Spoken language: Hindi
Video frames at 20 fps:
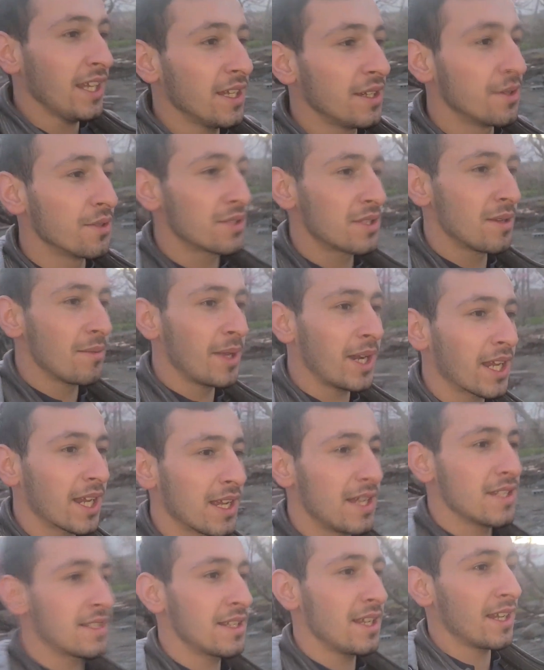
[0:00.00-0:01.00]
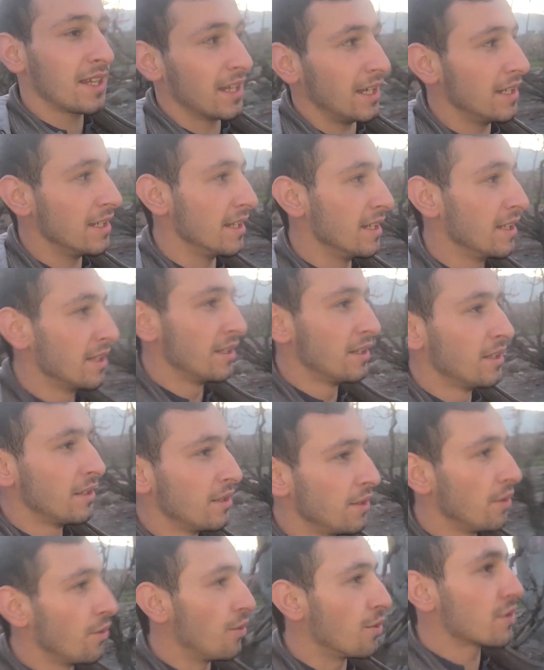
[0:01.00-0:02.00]
हैं उससे मेरे ख्याल से काली
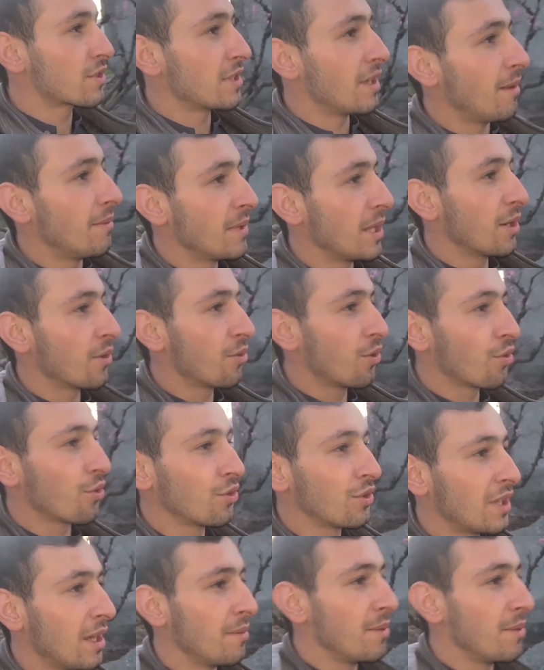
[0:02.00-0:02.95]
और सामने एक और कुत्ता